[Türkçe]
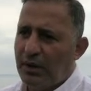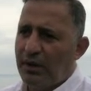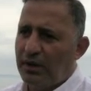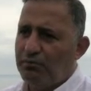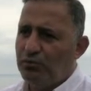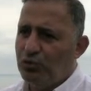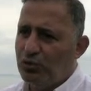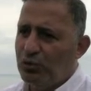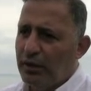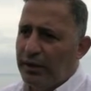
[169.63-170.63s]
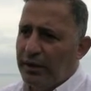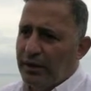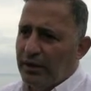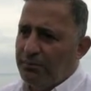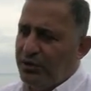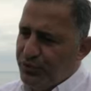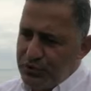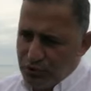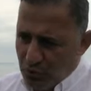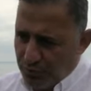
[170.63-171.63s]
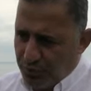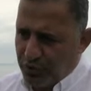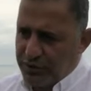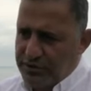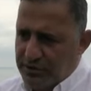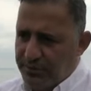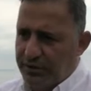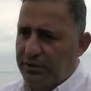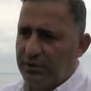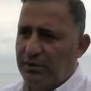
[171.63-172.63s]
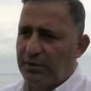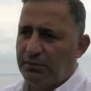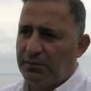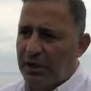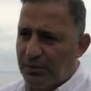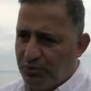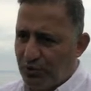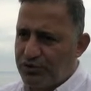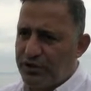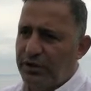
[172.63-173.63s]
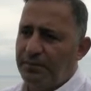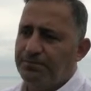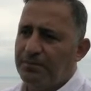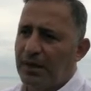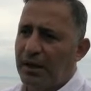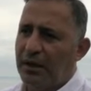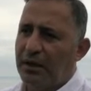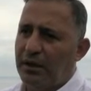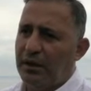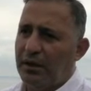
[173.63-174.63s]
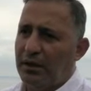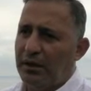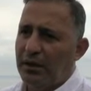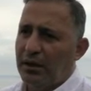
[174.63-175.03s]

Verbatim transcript: E, bu bir vizyon projesi, bir e, mega proje. E,